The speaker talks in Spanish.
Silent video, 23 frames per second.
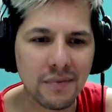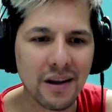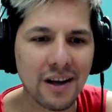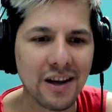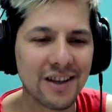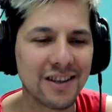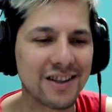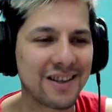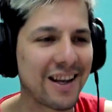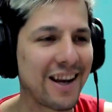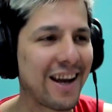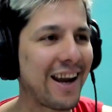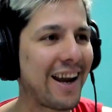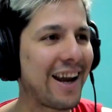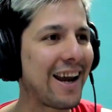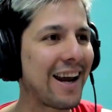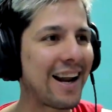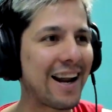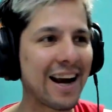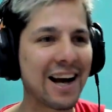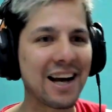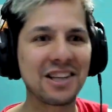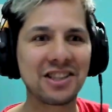Sí, es
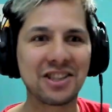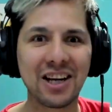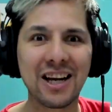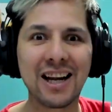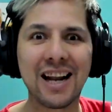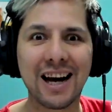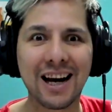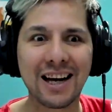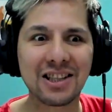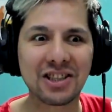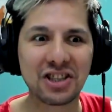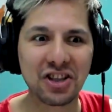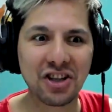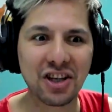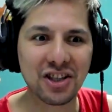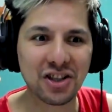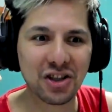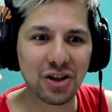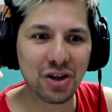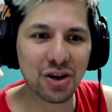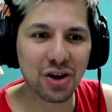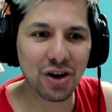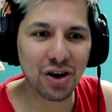la, canción que
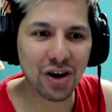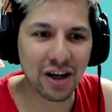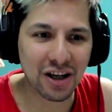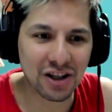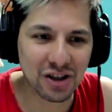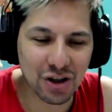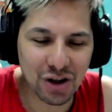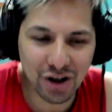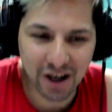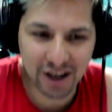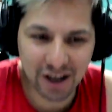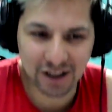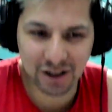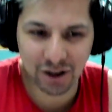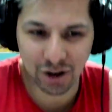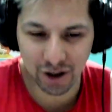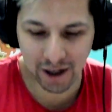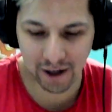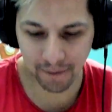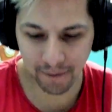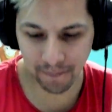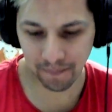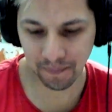yo, que yo
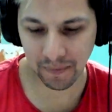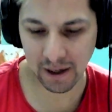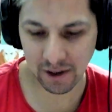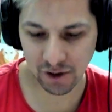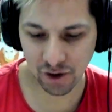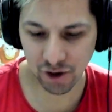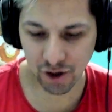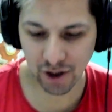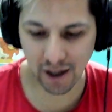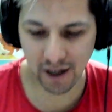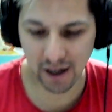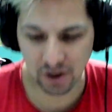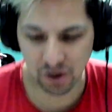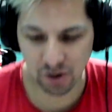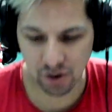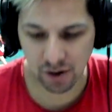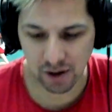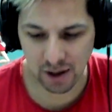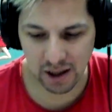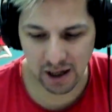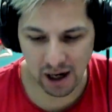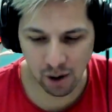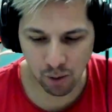reaccioné. Yo ya
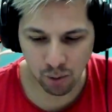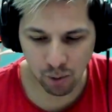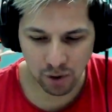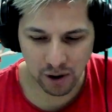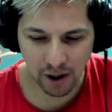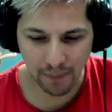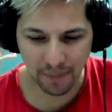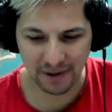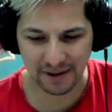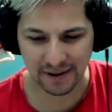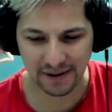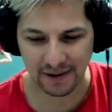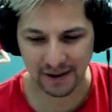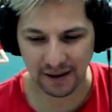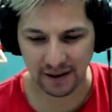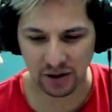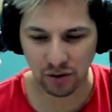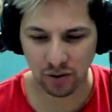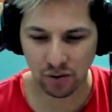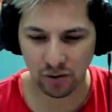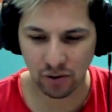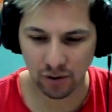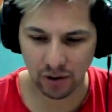reaccioné a una
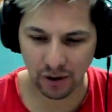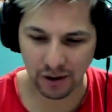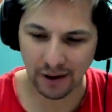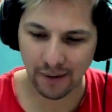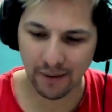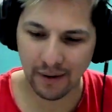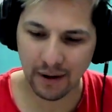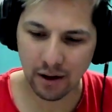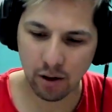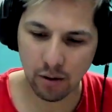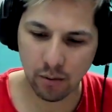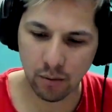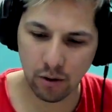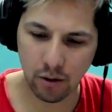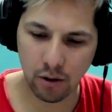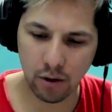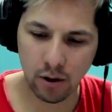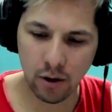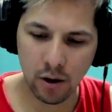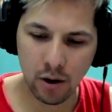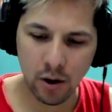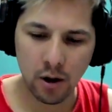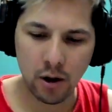presentación donde estaban como,
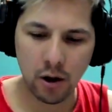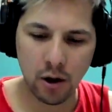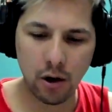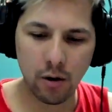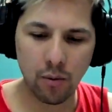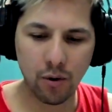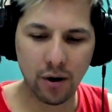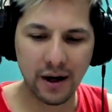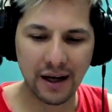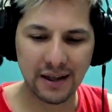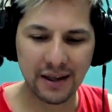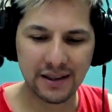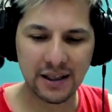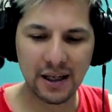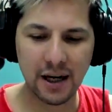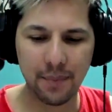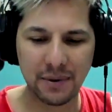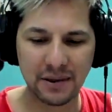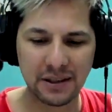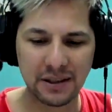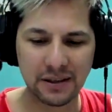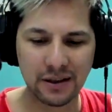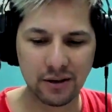como que hacen las
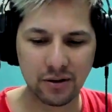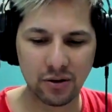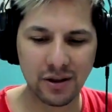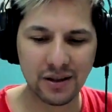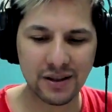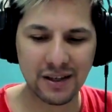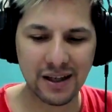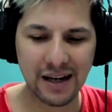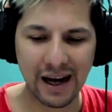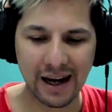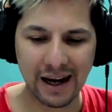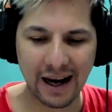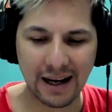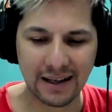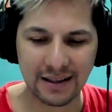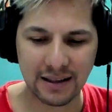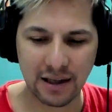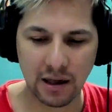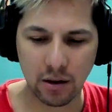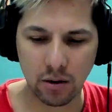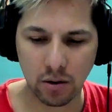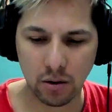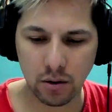presentaciones en las
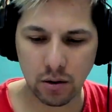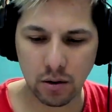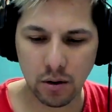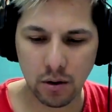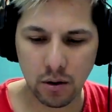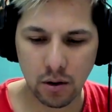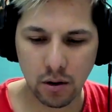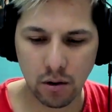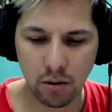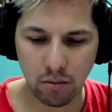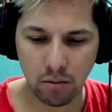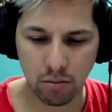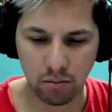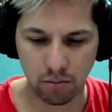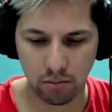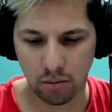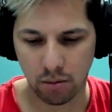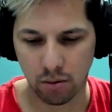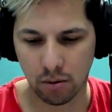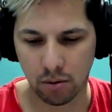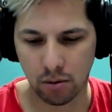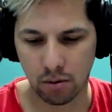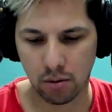casas, ¿no?
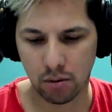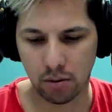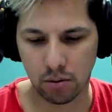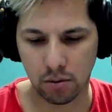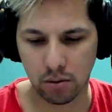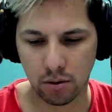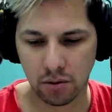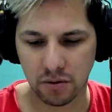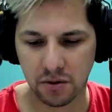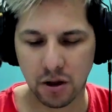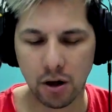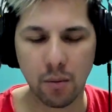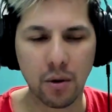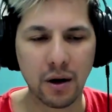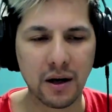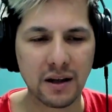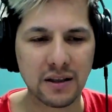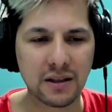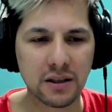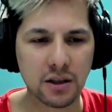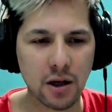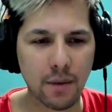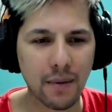no sé cómo es que
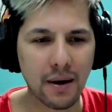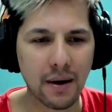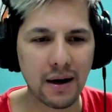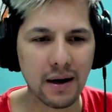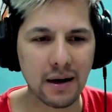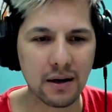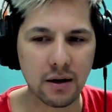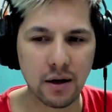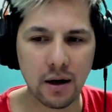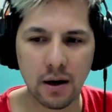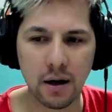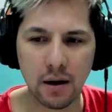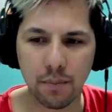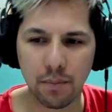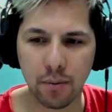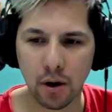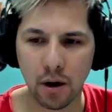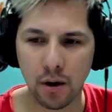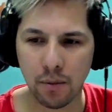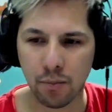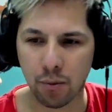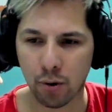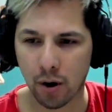se llama el,
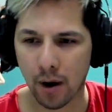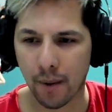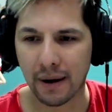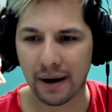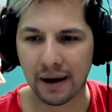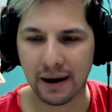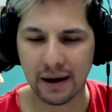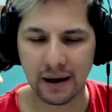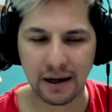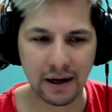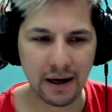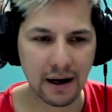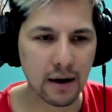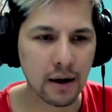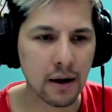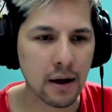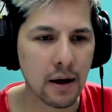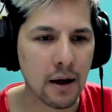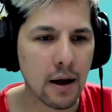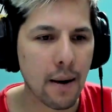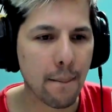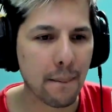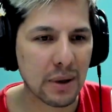programa en general,
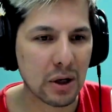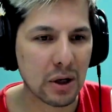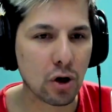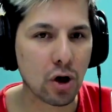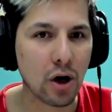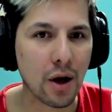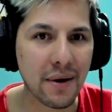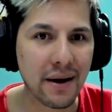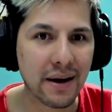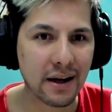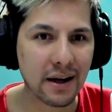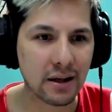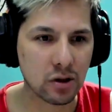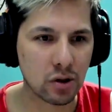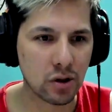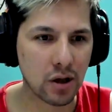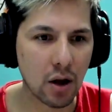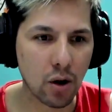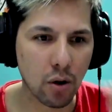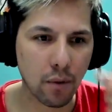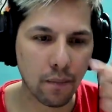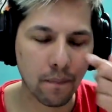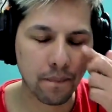pero la había
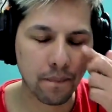reaccionado.